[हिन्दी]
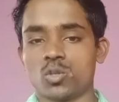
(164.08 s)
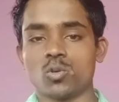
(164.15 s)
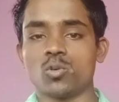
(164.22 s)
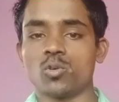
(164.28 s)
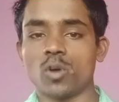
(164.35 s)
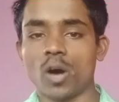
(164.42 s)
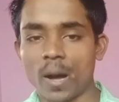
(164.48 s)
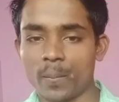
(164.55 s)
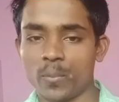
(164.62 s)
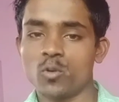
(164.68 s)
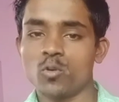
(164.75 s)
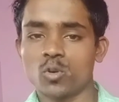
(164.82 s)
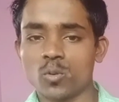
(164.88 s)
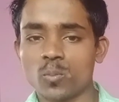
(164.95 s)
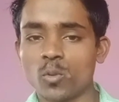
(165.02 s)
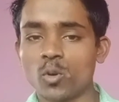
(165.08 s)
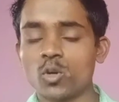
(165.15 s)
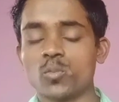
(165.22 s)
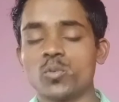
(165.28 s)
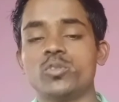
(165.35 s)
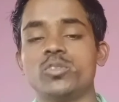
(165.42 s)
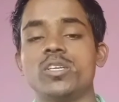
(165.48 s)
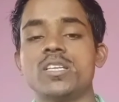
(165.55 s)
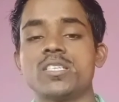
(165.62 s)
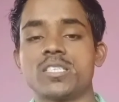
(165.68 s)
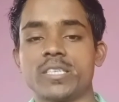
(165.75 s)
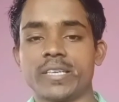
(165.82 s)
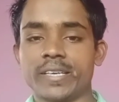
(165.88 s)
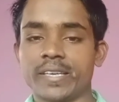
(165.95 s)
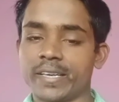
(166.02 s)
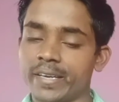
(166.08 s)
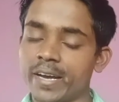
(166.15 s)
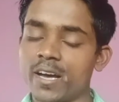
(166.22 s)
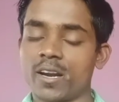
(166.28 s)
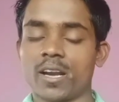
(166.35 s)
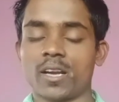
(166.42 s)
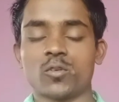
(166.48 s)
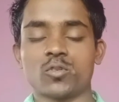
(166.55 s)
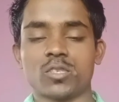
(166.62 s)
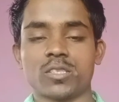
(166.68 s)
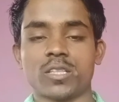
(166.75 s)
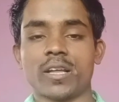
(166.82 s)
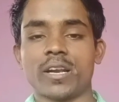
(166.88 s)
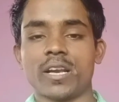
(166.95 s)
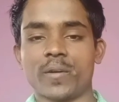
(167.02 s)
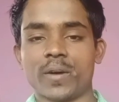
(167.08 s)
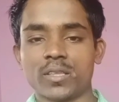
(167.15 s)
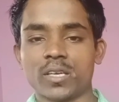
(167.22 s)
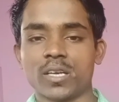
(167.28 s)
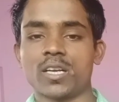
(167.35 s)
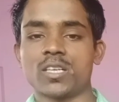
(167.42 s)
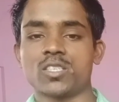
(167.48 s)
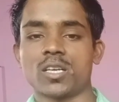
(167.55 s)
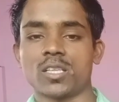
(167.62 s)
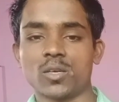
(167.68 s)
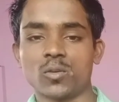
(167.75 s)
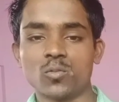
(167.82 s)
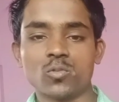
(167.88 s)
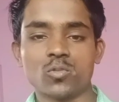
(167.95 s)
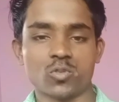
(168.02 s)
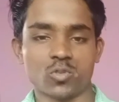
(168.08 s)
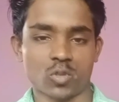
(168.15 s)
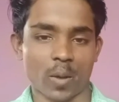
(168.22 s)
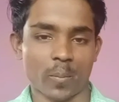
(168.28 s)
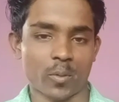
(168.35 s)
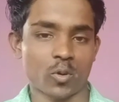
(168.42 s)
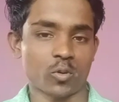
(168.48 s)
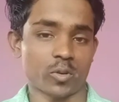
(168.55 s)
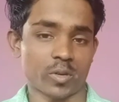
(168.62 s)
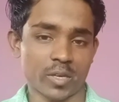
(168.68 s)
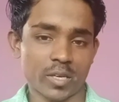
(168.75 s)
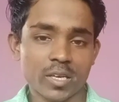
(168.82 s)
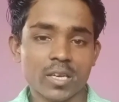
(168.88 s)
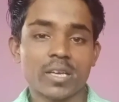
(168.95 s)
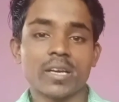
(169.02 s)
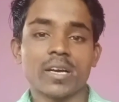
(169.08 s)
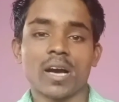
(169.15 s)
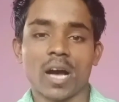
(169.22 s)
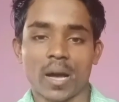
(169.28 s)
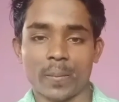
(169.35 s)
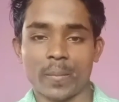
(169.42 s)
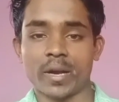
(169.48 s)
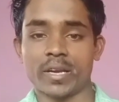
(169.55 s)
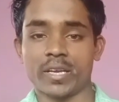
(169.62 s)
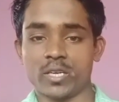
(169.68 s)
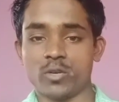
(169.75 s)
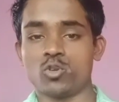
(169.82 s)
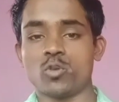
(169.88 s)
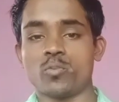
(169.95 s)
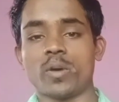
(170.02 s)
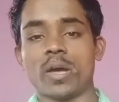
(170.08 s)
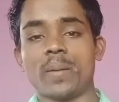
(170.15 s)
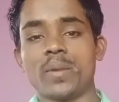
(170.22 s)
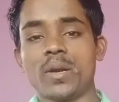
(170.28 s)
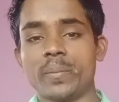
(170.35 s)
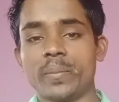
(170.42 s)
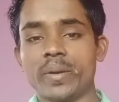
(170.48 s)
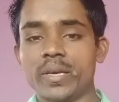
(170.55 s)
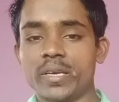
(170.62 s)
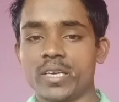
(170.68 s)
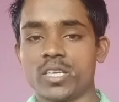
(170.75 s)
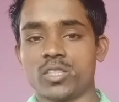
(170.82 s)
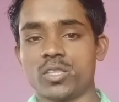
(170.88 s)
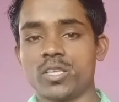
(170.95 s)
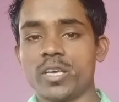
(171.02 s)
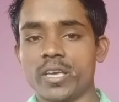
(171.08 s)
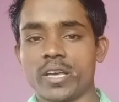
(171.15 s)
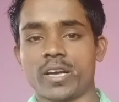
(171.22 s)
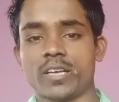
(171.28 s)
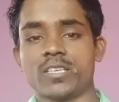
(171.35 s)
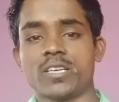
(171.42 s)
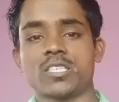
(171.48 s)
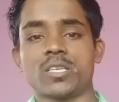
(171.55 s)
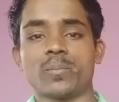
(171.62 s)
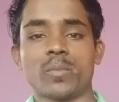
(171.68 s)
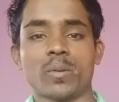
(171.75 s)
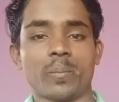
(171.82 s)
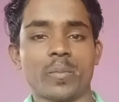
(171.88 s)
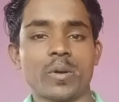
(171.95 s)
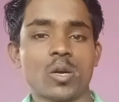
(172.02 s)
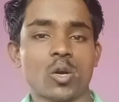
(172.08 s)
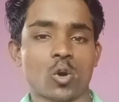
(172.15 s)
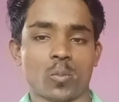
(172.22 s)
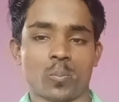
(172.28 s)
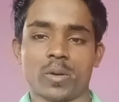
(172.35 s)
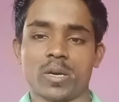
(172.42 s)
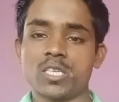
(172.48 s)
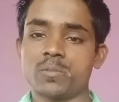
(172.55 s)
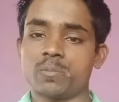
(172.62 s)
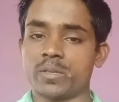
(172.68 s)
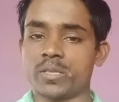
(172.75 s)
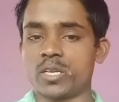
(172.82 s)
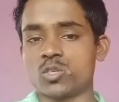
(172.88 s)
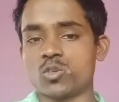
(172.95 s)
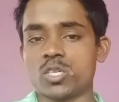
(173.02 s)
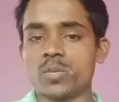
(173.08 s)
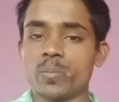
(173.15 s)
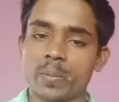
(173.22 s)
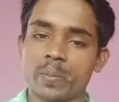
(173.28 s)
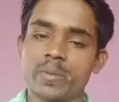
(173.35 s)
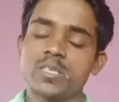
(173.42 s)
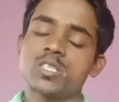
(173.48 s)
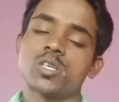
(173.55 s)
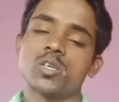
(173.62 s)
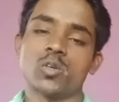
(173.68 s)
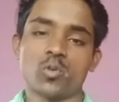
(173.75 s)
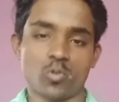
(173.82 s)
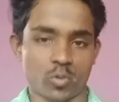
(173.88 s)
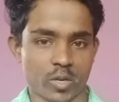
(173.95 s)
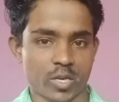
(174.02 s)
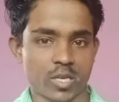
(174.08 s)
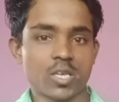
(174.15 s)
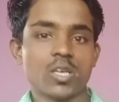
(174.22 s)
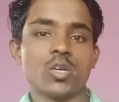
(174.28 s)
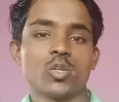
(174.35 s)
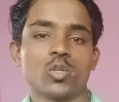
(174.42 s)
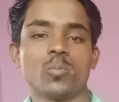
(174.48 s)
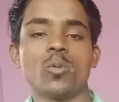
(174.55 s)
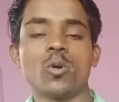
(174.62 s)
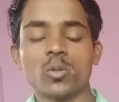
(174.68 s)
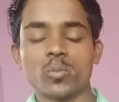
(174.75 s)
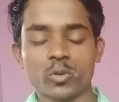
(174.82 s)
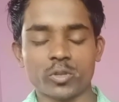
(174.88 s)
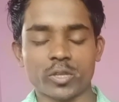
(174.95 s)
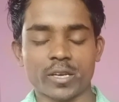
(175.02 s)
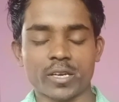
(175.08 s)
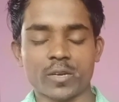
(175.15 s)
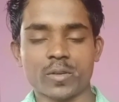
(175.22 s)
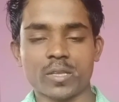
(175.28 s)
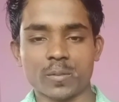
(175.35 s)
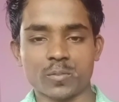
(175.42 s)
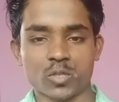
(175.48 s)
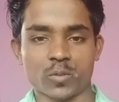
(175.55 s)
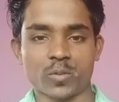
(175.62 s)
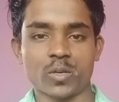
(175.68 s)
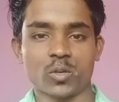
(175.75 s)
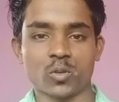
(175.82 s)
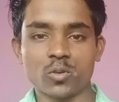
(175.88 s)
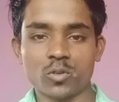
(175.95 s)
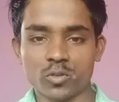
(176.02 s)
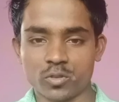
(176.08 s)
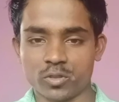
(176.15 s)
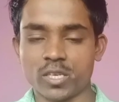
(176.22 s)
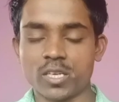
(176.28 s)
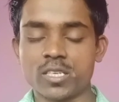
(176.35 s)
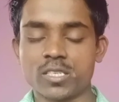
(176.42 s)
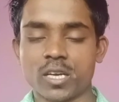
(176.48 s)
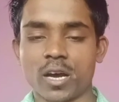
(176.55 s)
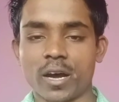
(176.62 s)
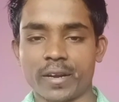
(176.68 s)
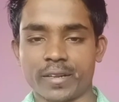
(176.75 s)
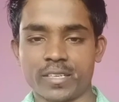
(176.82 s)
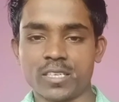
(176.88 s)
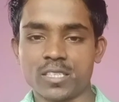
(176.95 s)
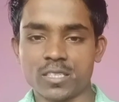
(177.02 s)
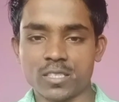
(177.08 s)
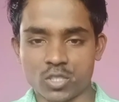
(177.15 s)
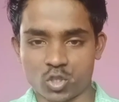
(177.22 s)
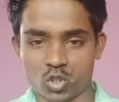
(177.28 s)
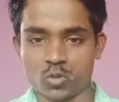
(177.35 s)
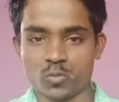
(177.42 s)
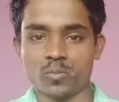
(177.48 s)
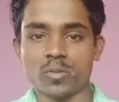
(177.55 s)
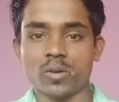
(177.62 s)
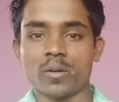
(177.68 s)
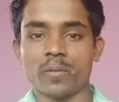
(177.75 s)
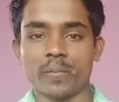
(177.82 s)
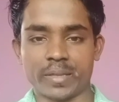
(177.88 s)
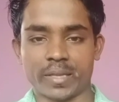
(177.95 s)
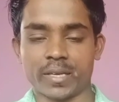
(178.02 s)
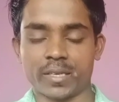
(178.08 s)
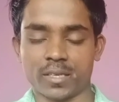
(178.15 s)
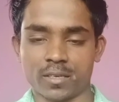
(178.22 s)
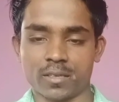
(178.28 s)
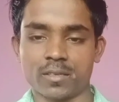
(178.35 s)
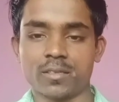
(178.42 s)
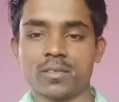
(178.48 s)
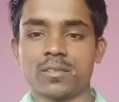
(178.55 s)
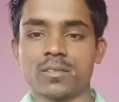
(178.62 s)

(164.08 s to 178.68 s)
तो आप लोग को बहुत बहुत दिल से गहराइयों से धन्यवाद करना चाहता हूँ जो आप लोगों ने हमारे यूट्यूब फैमिली में इतने एक हज़ार से मेंबर और प्लस पंद्रह सौ से मेंबर्स हो गए तो बहुत बहुत धन्यवाद आप सभी को दिल से हार्दिक शुभ बधाइयाँ